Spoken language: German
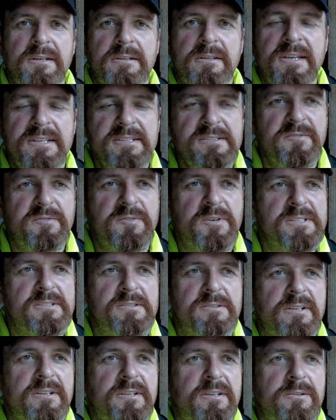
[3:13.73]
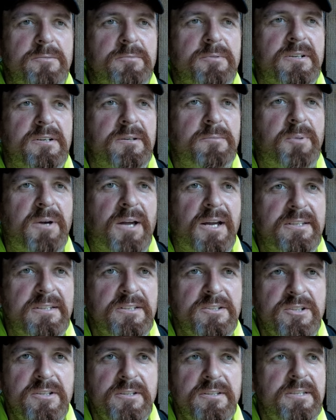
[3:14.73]
Krisenvorsorge, über
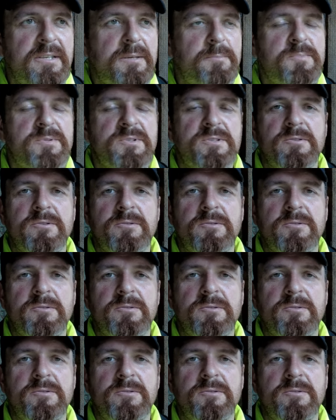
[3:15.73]
praktische Tipps,